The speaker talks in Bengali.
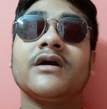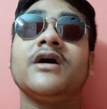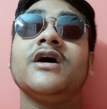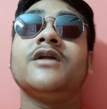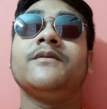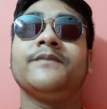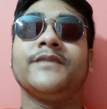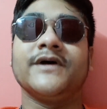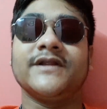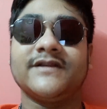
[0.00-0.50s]

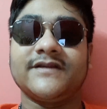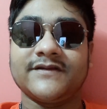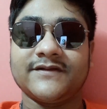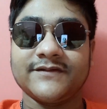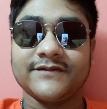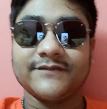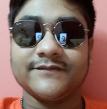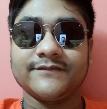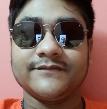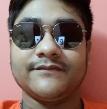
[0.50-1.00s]
গণপত
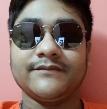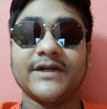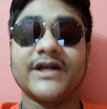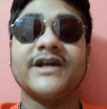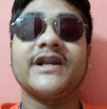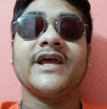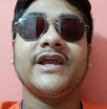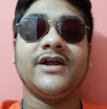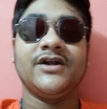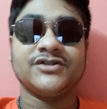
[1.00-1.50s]
মানে
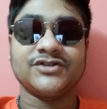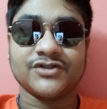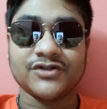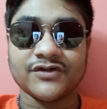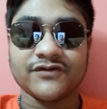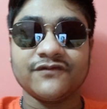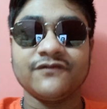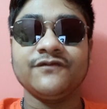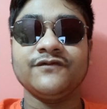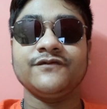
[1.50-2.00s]
টাইগার
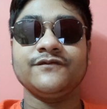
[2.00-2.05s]
শ্রফ